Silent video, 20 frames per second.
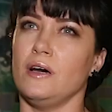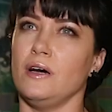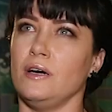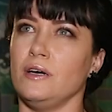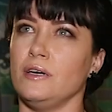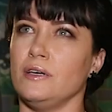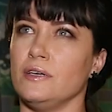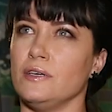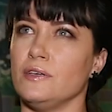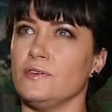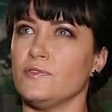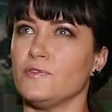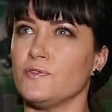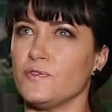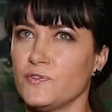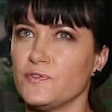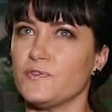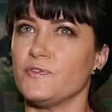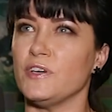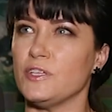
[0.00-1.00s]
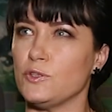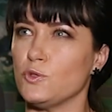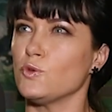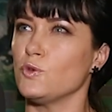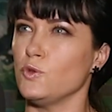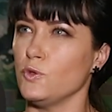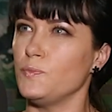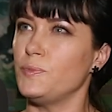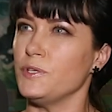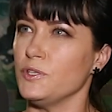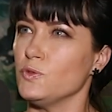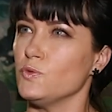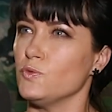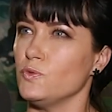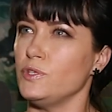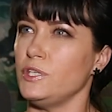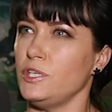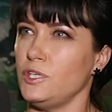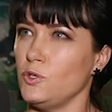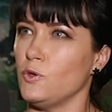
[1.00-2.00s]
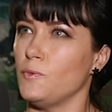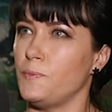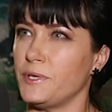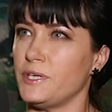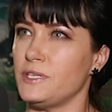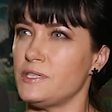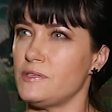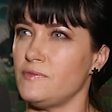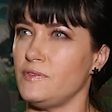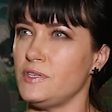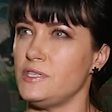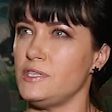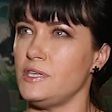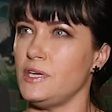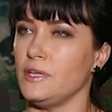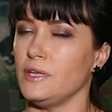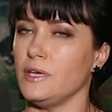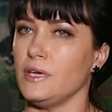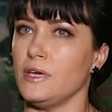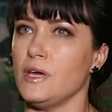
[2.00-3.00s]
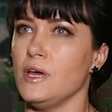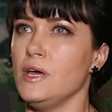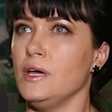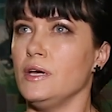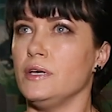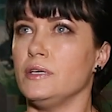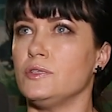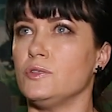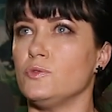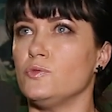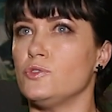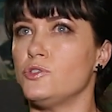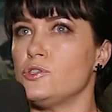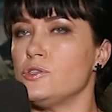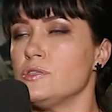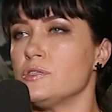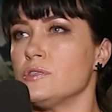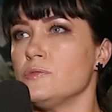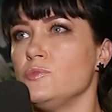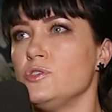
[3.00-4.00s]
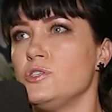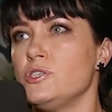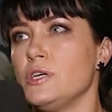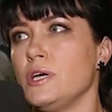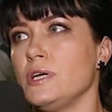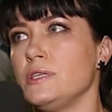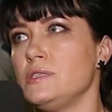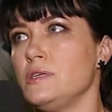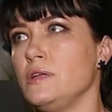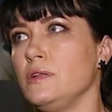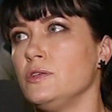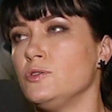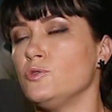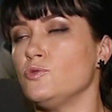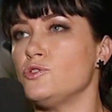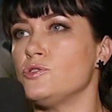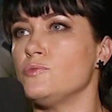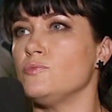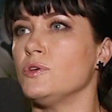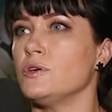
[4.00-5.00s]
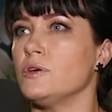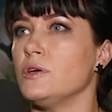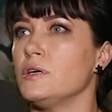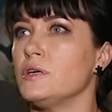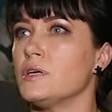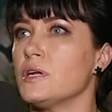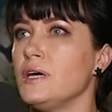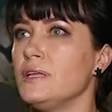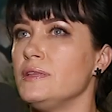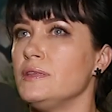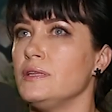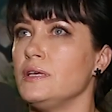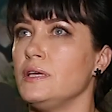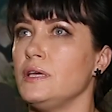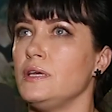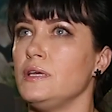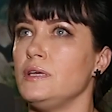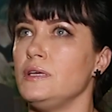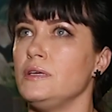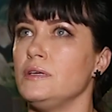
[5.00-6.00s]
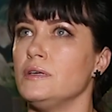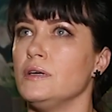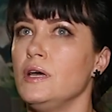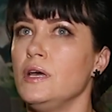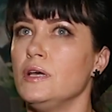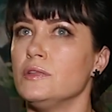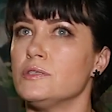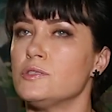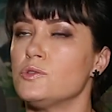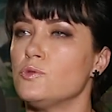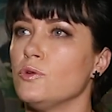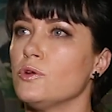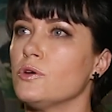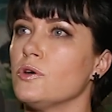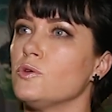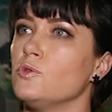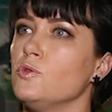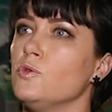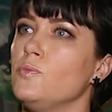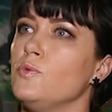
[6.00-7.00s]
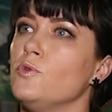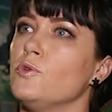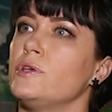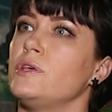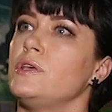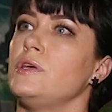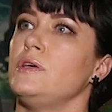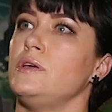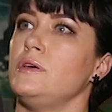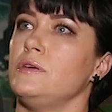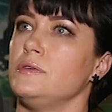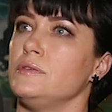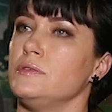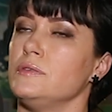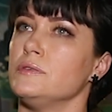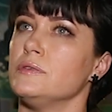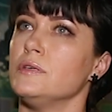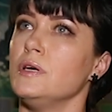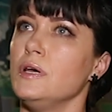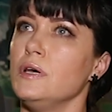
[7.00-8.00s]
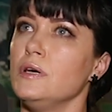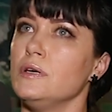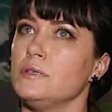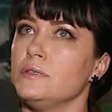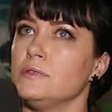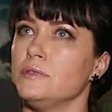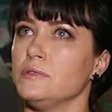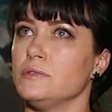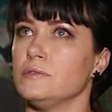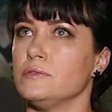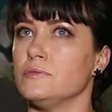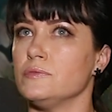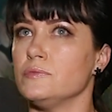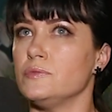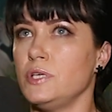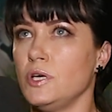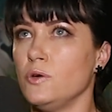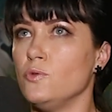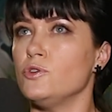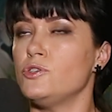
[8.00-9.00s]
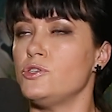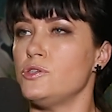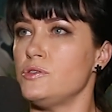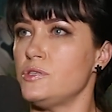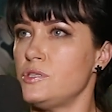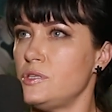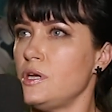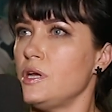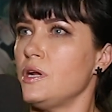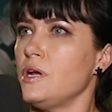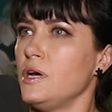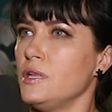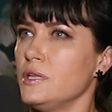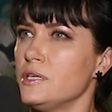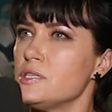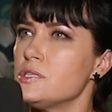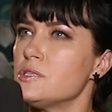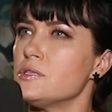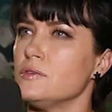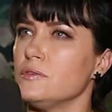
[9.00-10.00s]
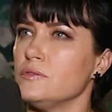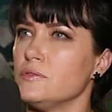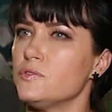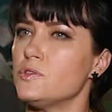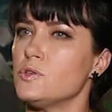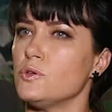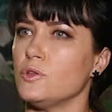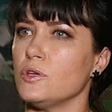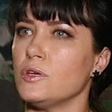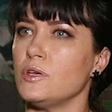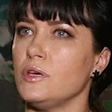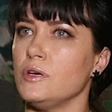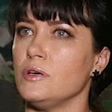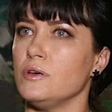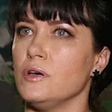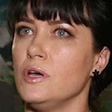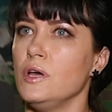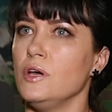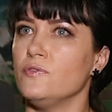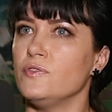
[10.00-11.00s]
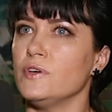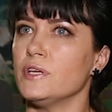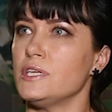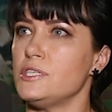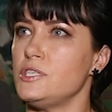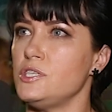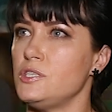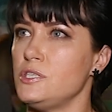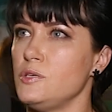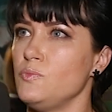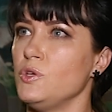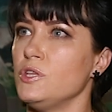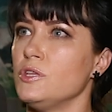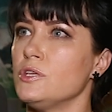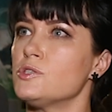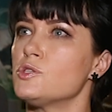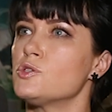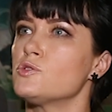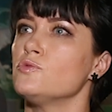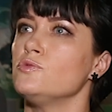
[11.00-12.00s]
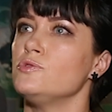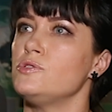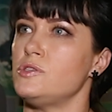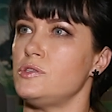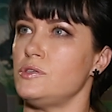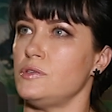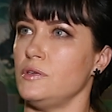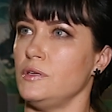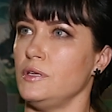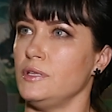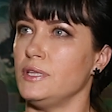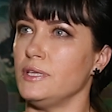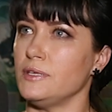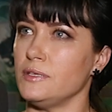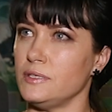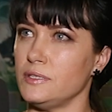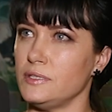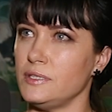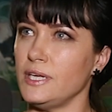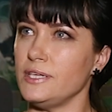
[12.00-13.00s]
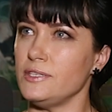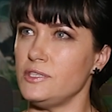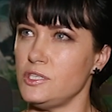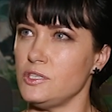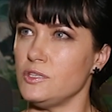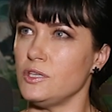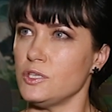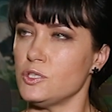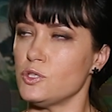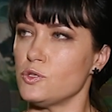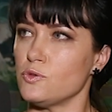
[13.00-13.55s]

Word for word: а, в эту глубину ее произведений. Это очень замечательно, это очень многогранные и настолько глубокие. Э, я очень старалась э, все-таки выразить именно суть Э, дойти до